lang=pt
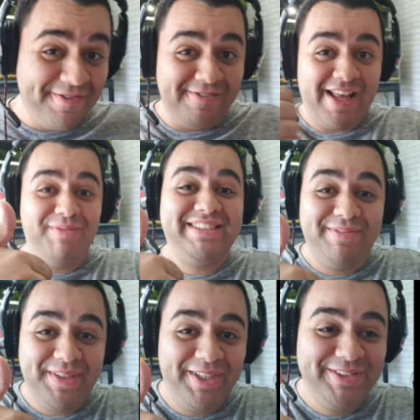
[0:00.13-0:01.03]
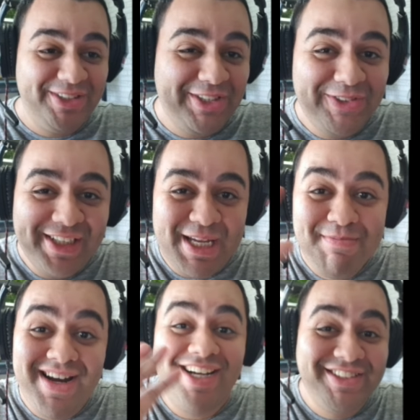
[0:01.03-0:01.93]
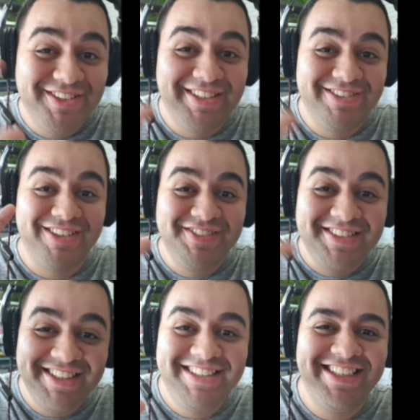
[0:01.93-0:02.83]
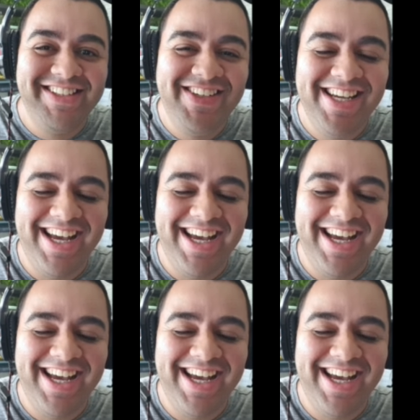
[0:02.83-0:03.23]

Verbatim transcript: Fala meus amigos, hoje eu tô aqui embaixo, ó, tô aqui no cantinho,